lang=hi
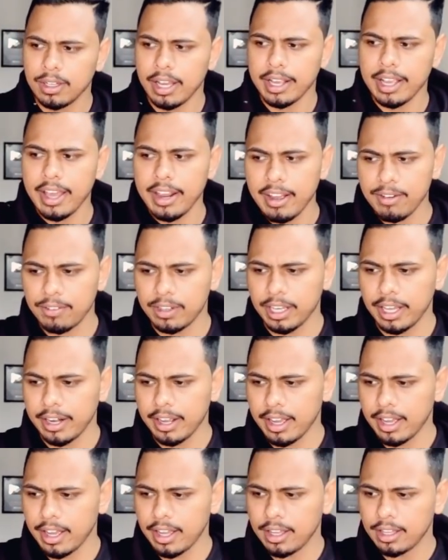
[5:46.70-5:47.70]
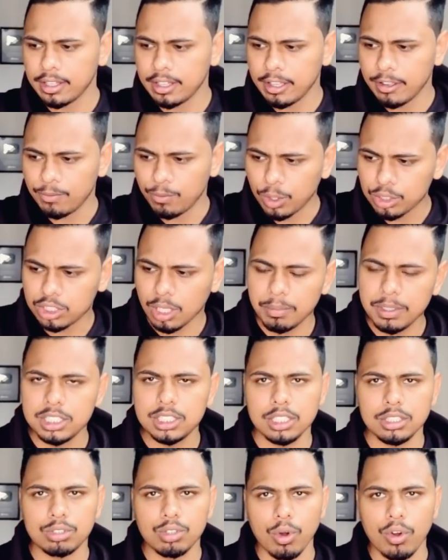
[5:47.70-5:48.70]
वगैरह वगैरह वो सभी
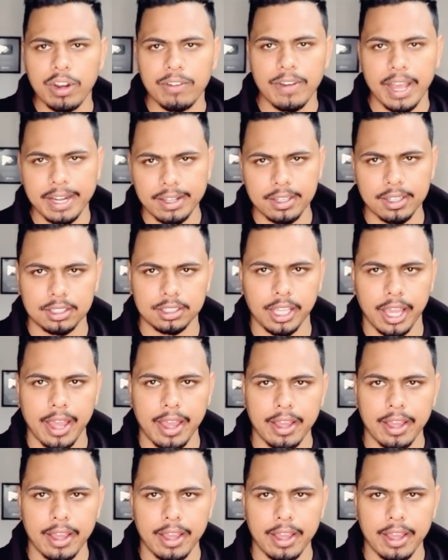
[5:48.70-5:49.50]
चीज को रिवाइंड करता